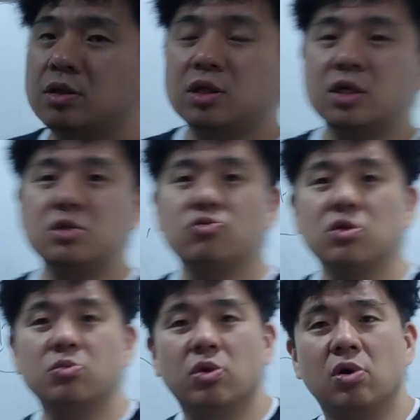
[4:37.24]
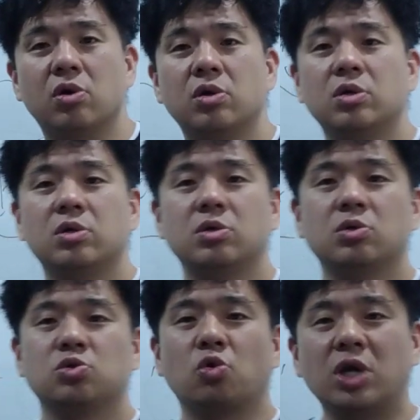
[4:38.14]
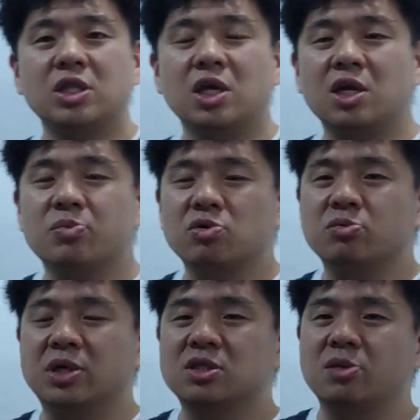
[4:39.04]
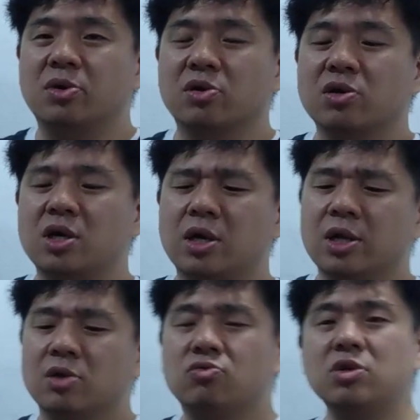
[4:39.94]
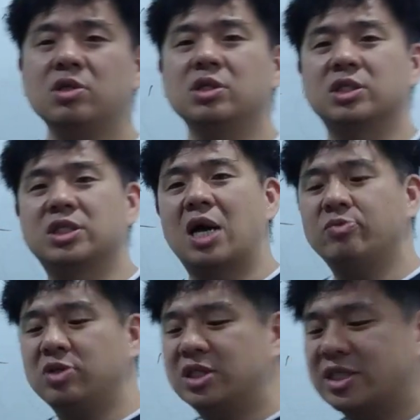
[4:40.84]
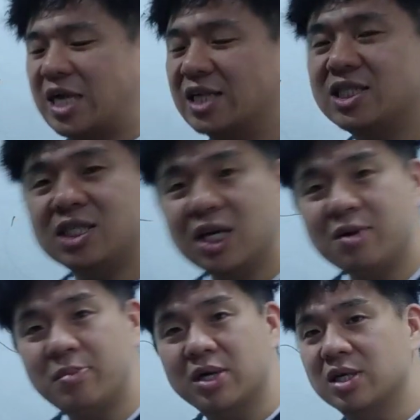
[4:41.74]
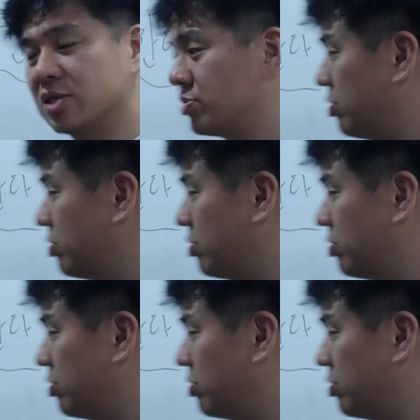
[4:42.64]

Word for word: 근데 사실 우리는 뭐예요? 졸았다라는 표현도 많이 쓴단 말이에요. 그러니까 우리는 잠을 자진다란 말은 안